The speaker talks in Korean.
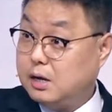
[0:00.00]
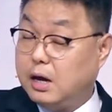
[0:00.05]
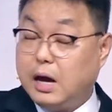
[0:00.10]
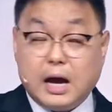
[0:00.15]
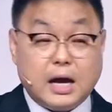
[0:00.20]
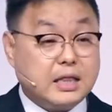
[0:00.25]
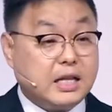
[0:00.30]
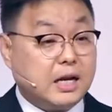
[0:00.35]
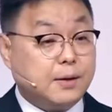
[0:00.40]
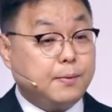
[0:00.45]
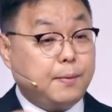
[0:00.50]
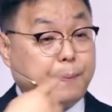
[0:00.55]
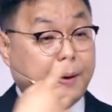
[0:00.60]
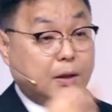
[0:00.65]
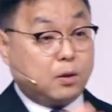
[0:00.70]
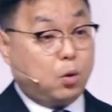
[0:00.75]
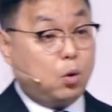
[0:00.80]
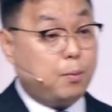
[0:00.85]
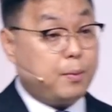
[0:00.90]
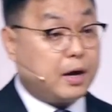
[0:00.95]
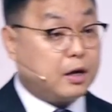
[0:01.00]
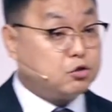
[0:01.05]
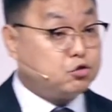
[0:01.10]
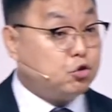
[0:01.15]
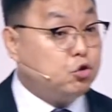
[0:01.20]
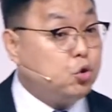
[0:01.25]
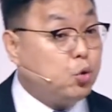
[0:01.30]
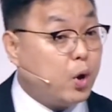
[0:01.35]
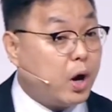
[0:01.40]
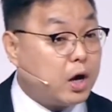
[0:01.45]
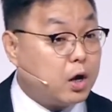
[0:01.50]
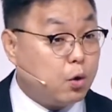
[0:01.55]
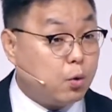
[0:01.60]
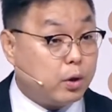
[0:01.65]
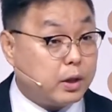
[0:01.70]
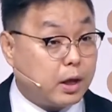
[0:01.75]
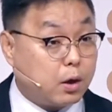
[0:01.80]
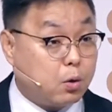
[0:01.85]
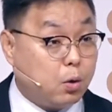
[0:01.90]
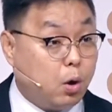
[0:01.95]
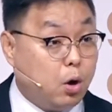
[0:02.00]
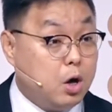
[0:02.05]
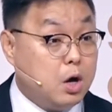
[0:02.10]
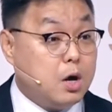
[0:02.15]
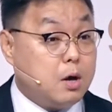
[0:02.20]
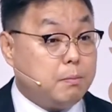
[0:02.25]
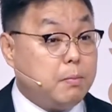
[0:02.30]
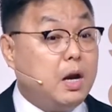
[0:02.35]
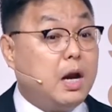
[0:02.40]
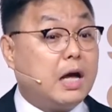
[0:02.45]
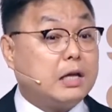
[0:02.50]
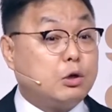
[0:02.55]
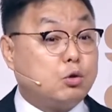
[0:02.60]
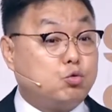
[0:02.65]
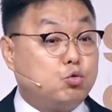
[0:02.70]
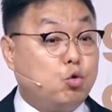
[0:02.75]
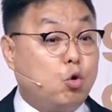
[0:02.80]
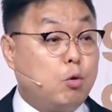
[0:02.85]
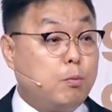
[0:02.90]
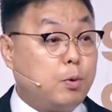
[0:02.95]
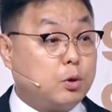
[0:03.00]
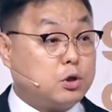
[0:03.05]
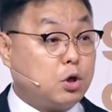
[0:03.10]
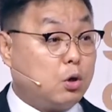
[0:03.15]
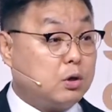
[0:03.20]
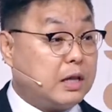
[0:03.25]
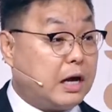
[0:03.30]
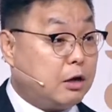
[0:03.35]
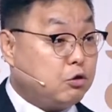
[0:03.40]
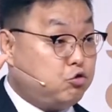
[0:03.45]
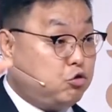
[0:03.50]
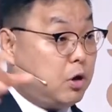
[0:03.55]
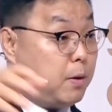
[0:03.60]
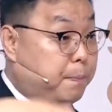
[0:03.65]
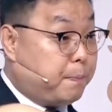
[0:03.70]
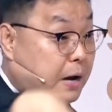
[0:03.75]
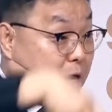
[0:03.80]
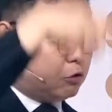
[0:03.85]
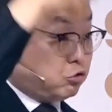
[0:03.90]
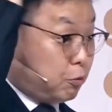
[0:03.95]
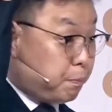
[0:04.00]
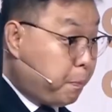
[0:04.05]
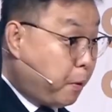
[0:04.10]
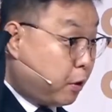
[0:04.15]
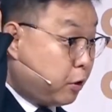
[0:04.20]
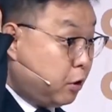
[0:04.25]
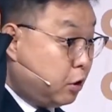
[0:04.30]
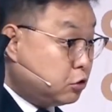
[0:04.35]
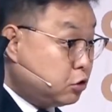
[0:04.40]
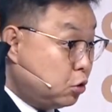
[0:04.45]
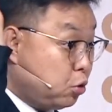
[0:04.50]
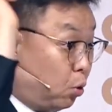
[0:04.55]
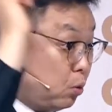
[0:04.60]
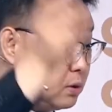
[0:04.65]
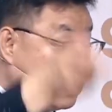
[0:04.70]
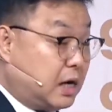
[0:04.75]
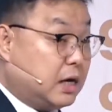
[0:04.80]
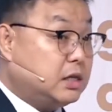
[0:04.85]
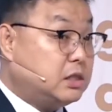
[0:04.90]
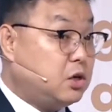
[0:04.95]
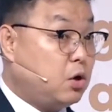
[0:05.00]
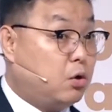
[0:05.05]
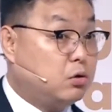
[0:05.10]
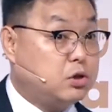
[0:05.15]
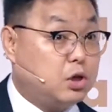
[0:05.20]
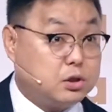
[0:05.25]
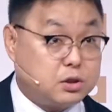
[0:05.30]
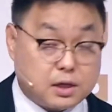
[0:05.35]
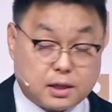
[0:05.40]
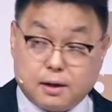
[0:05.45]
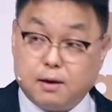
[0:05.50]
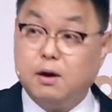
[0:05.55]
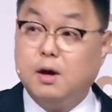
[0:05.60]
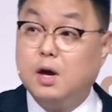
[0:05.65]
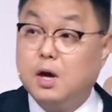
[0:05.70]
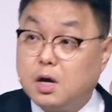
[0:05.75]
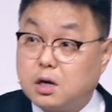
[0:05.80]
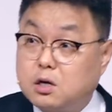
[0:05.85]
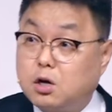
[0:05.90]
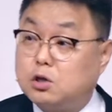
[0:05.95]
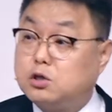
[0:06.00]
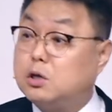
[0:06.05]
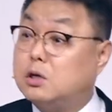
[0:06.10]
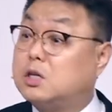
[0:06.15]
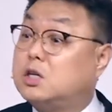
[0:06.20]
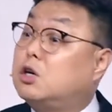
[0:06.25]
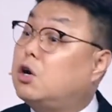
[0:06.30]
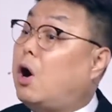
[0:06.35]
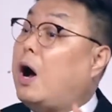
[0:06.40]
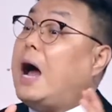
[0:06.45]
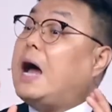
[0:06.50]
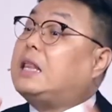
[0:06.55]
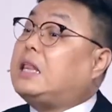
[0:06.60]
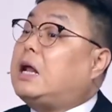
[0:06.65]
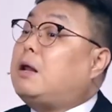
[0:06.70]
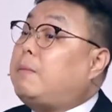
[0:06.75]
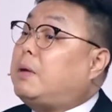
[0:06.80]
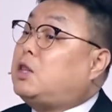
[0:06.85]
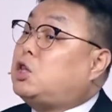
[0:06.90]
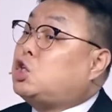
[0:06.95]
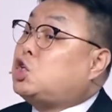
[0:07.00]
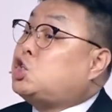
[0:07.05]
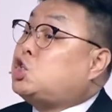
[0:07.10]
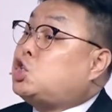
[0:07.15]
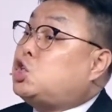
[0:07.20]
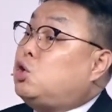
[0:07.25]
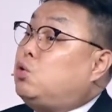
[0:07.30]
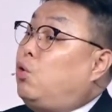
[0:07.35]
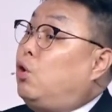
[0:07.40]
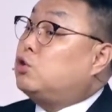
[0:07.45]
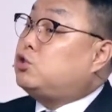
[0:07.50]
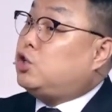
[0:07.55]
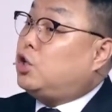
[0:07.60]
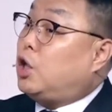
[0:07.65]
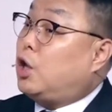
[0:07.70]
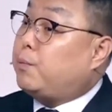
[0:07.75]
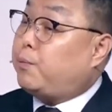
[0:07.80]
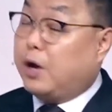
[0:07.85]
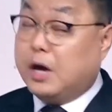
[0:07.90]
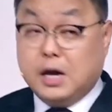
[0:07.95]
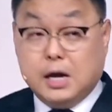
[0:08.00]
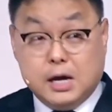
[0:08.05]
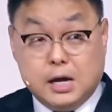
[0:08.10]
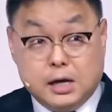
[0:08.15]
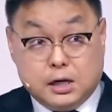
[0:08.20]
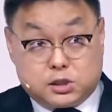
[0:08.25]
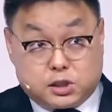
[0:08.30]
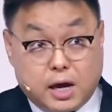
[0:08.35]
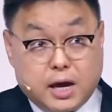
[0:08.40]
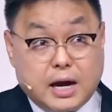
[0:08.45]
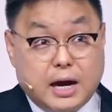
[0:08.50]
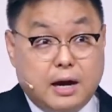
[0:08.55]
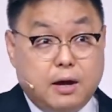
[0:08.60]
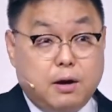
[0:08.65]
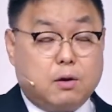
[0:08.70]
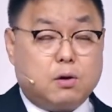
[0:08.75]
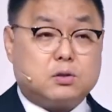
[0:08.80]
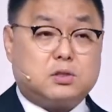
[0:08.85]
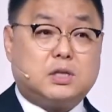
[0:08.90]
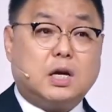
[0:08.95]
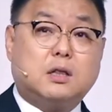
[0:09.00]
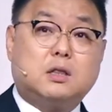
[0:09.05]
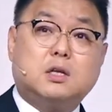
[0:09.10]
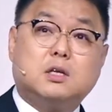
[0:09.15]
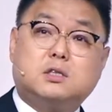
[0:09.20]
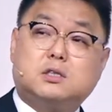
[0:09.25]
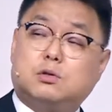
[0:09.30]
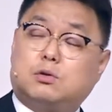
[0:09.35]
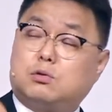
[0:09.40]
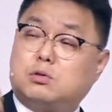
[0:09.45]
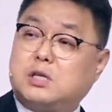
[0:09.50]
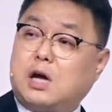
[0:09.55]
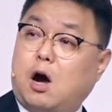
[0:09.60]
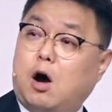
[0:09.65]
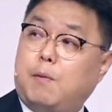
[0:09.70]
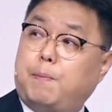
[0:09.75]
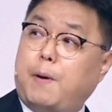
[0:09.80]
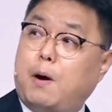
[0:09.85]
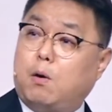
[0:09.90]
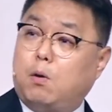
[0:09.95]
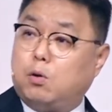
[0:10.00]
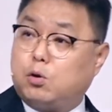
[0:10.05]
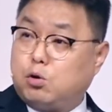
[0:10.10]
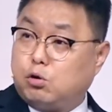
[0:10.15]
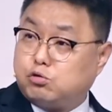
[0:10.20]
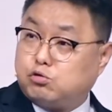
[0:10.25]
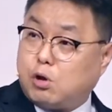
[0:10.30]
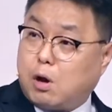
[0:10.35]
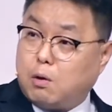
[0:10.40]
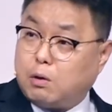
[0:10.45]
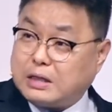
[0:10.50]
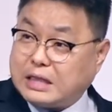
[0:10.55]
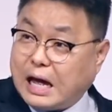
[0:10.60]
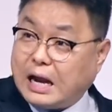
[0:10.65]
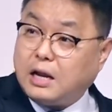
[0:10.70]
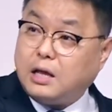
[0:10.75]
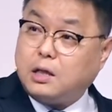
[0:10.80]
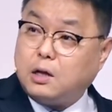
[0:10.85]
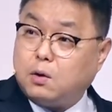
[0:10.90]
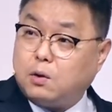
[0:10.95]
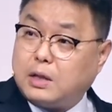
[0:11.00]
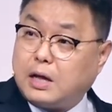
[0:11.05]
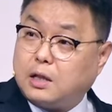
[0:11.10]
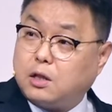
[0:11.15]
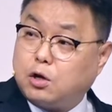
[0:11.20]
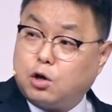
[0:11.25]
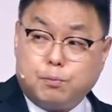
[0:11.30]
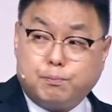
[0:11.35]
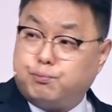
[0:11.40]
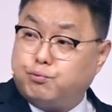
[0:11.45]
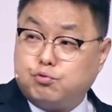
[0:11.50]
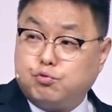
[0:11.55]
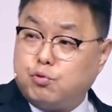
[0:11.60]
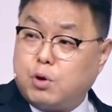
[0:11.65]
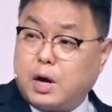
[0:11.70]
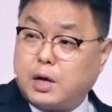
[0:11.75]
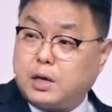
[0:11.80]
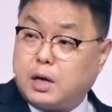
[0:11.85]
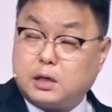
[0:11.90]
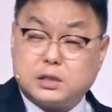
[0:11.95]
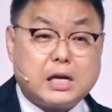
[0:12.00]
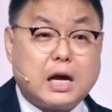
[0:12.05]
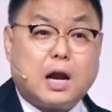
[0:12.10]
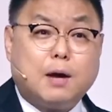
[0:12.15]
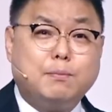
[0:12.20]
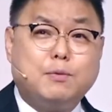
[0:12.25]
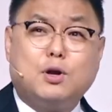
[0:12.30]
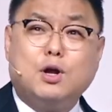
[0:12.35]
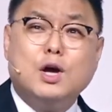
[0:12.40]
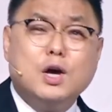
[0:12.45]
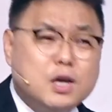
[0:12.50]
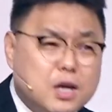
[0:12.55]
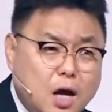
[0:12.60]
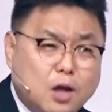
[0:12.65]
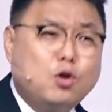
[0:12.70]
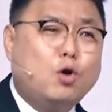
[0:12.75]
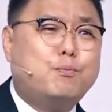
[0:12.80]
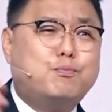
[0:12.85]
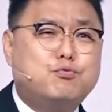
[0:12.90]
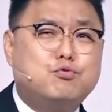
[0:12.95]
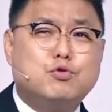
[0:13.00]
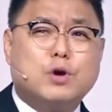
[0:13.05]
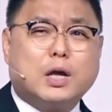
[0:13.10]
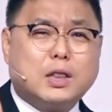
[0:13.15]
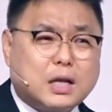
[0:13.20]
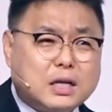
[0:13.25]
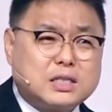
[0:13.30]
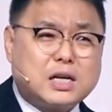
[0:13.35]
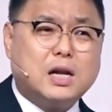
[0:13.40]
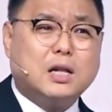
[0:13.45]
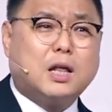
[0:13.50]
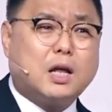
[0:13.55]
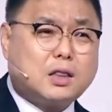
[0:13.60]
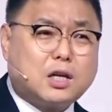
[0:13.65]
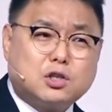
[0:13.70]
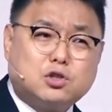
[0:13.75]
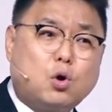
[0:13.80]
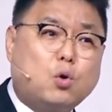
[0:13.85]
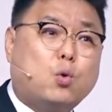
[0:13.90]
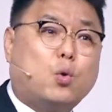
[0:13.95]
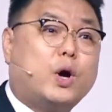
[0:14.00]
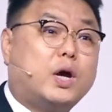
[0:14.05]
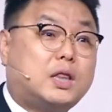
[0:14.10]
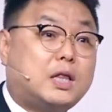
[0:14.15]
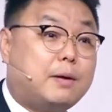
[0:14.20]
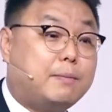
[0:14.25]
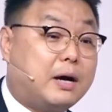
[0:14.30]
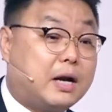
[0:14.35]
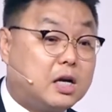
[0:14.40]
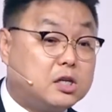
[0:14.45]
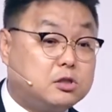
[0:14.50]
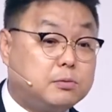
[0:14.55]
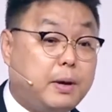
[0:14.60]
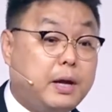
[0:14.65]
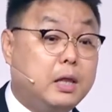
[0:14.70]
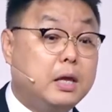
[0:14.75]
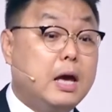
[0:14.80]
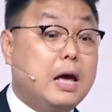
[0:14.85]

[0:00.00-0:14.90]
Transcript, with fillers: 하나님은 바돌로메가 순교하길 원했고, 밀라노 두오모 성당 뒤에 가죽 벗겨진 동상이 세워져 있잖아요. 그것처럼 그거 하나님의 뜻이 이루어지는 게 부흥. 제가요, 제 뜻으로 사업하고 교수하고 다른 것 하는 건 부흥 아니야. 사람들은 야, 너 부흥했다, 잘됐다, 성공했다 말하지만,